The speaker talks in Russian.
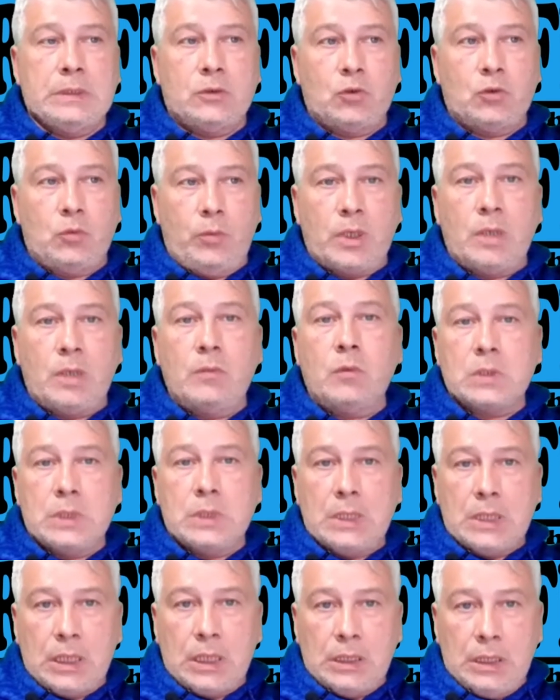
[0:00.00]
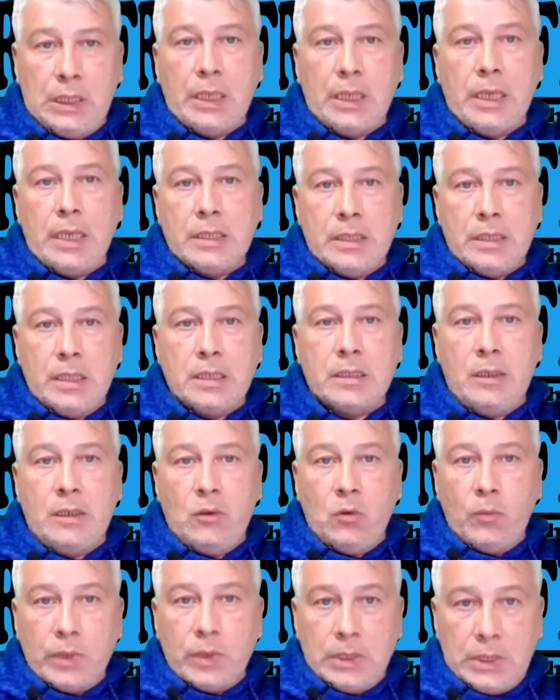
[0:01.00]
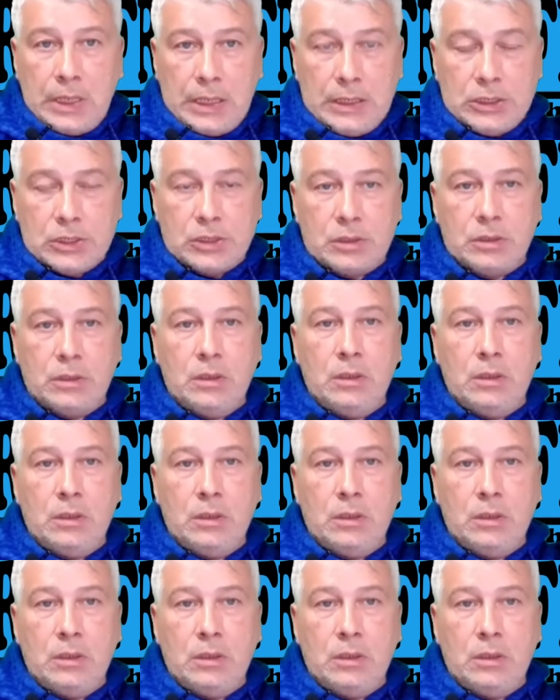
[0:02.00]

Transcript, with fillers: чтобы рыбу сохранить, они занесли ее подальше.